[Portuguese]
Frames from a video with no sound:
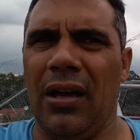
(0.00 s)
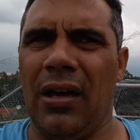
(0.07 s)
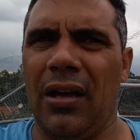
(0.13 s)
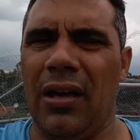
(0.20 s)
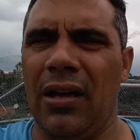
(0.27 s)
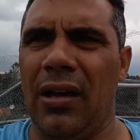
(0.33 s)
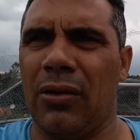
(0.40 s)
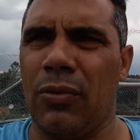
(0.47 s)

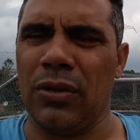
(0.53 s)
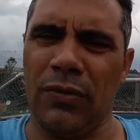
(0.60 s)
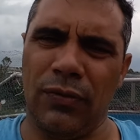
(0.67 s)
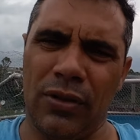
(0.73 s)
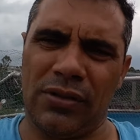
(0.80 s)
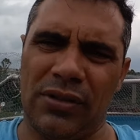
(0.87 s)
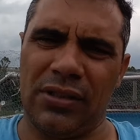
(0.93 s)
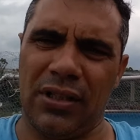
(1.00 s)
ah, quando
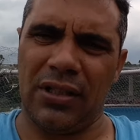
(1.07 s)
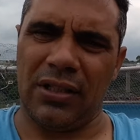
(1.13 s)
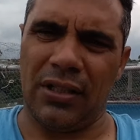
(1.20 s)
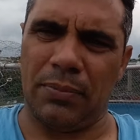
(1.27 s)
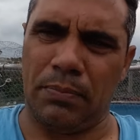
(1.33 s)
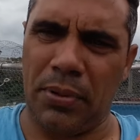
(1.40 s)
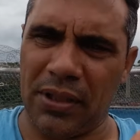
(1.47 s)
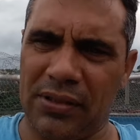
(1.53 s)

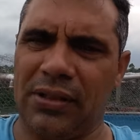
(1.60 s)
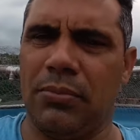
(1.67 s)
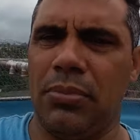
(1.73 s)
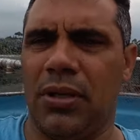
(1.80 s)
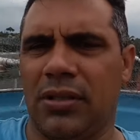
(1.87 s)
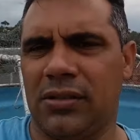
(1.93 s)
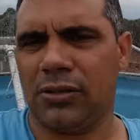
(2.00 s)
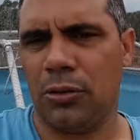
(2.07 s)
você
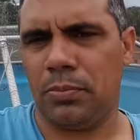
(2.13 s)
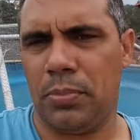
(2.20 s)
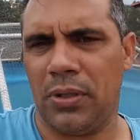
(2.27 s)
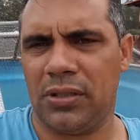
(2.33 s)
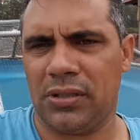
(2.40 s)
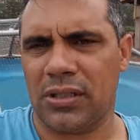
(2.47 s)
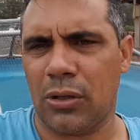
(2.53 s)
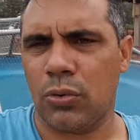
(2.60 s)
perceber que seu
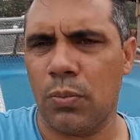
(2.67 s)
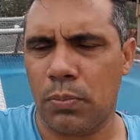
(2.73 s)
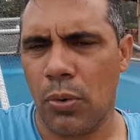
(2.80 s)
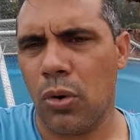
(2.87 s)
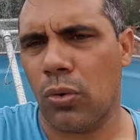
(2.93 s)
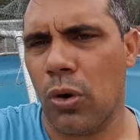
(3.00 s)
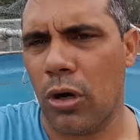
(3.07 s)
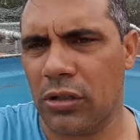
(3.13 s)
peixe está com
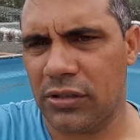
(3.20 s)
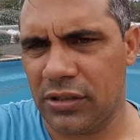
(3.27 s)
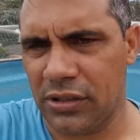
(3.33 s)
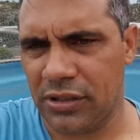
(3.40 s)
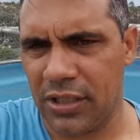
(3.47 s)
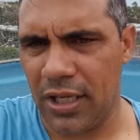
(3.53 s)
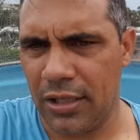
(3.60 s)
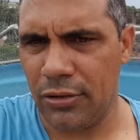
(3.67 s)
pouco
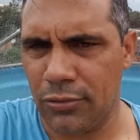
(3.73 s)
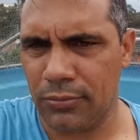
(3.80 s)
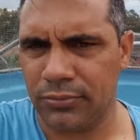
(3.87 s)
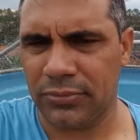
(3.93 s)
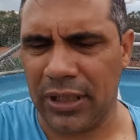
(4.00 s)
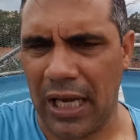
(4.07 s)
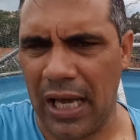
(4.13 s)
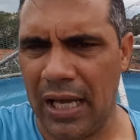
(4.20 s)
oxigênio,
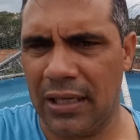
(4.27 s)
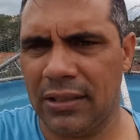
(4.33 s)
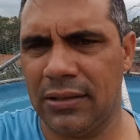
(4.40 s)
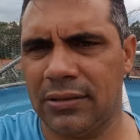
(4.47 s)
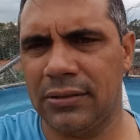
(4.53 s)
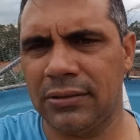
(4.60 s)
tá?